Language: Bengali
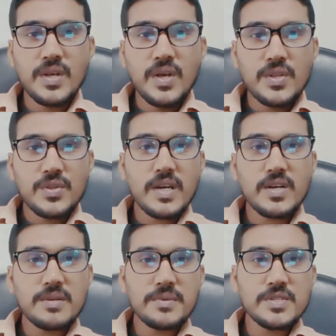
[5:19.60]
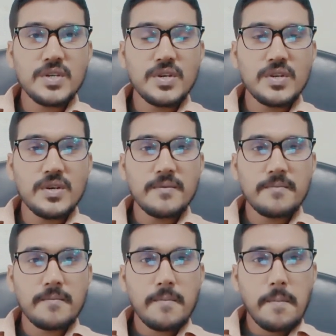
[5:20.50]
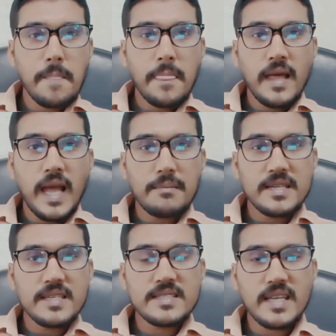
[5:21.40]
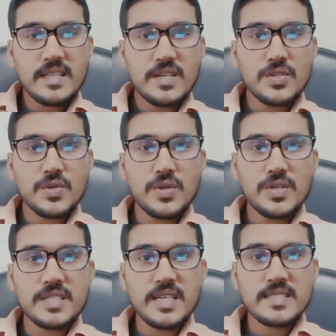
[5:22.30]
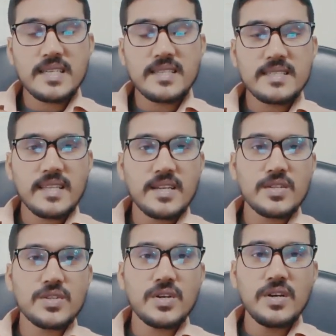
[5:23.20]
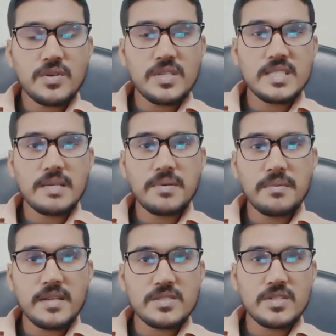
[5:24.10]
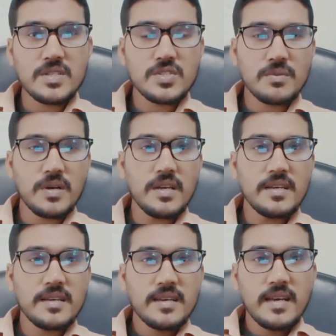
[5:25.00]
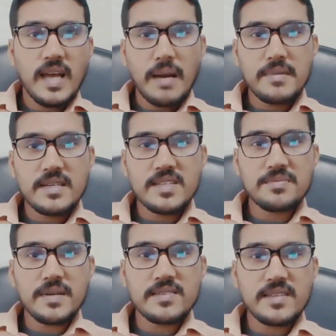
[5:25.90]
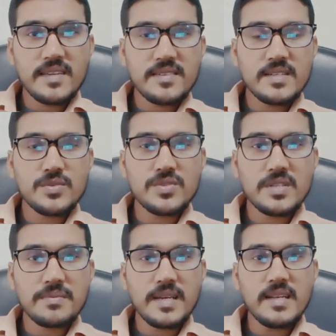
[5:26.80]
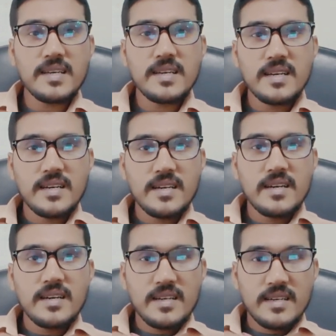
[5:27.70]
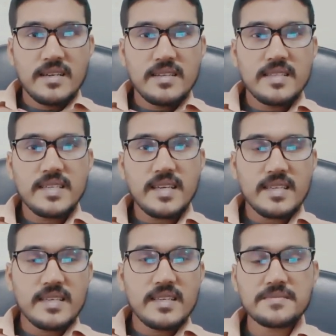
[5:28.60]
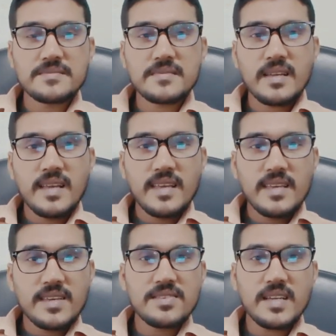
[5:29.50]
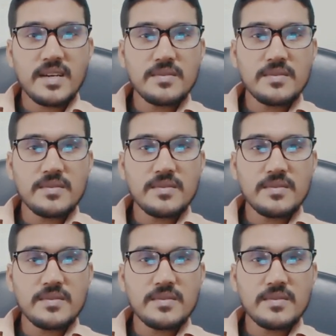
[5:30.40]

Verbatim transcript: তো এখন বিষয় হলো আমরা এর সাধারণত কস্টিকের সাথে সাধারণত কস্টিক প্রিপারেশনের সময় আমরা ডিসপার্সিং এজেন্ট টু জিপিএল দিয়ে থাকি এছাড়াও